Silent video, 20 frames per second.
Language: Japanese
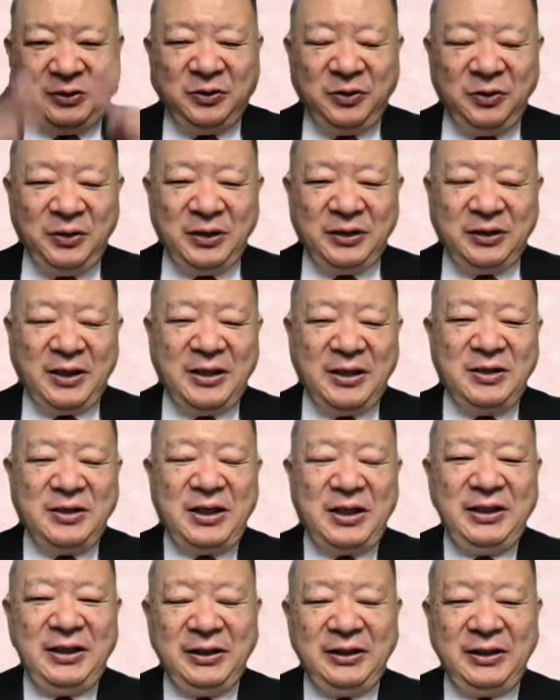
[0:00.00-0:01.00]
これが天
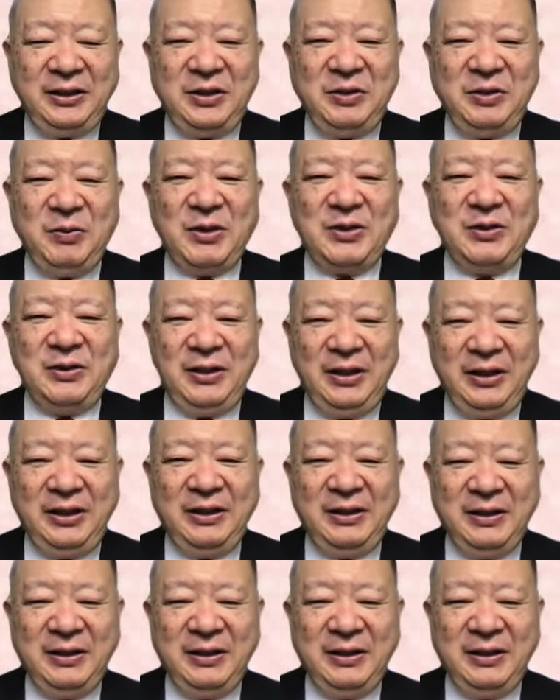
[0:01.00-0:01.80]
才だったりしますよね。